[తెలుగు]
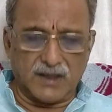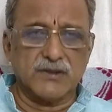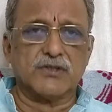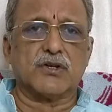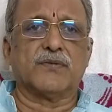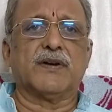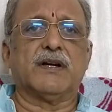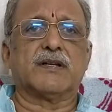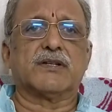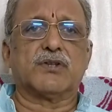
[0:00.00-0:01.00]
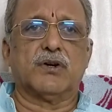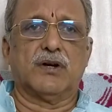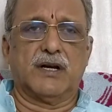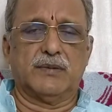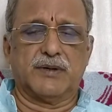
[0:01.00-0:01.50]
థిసాఫ్క లిటరేచర్లో
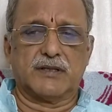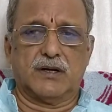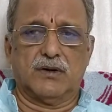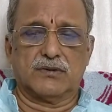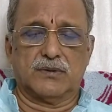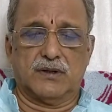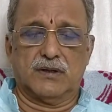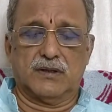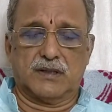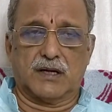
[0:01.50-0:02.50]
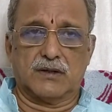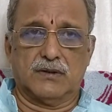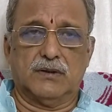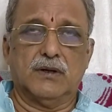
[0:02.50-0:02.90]
కానీ మిగతా దాంట్లో